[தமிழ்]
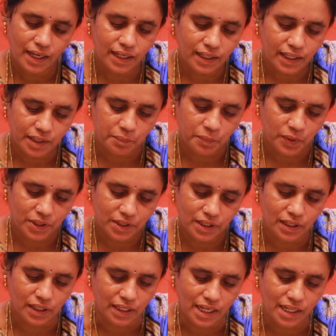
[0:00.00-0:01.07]
எனக்கு இப்பொழுது
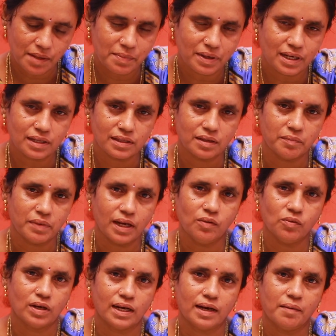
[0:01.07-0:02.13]
நீதிமன்றத்தின் மேல்
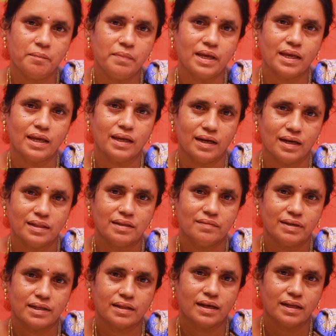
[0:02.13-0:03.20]
உள்ள நம்பிக்கையை இழந்து
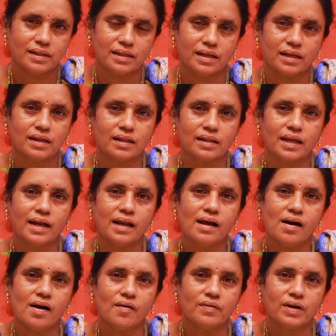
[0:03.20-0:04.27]
விட்டதாக தெரிகிறது ஏன்னா
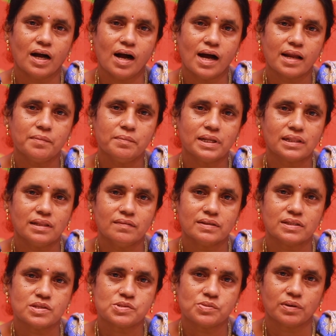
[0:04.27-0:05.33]
அவங்க ஆரம்பத்தில்
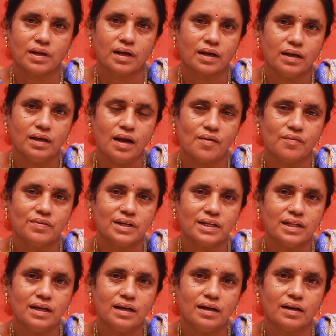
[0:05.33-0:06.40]
வந்து சொன்னாங்க அவங்க
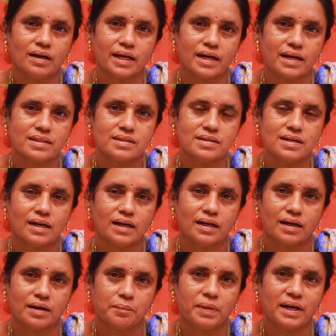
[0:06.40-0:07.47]
தான் எடுத்து
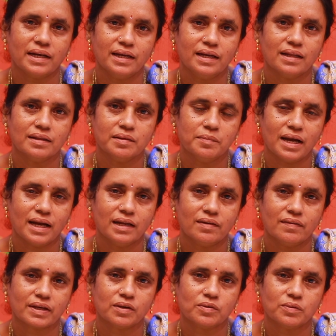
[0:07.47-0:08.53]
பண்ணினது பேனர்
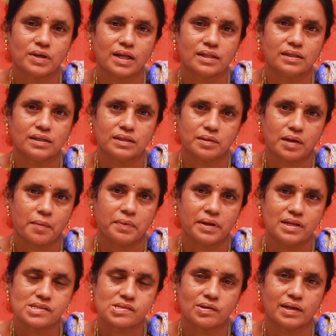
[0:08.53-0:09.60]
வைக்கக்கூடாது
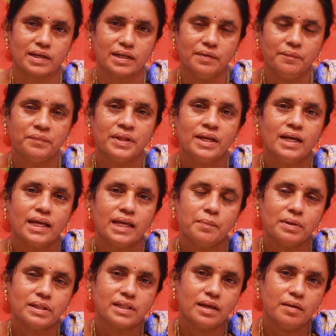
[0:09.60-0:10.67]
அப்படின்னு சொல்லிட்டு
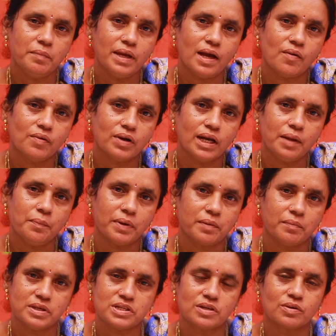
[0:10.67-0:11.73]
இப்போ திரும்பி அவங்களே
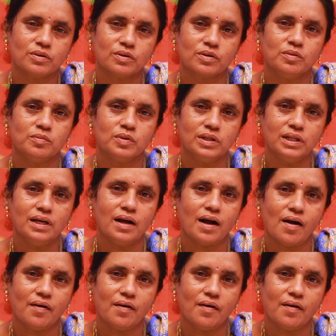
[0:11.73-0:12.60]
பர்மிஷன் கொடுக்கும்போது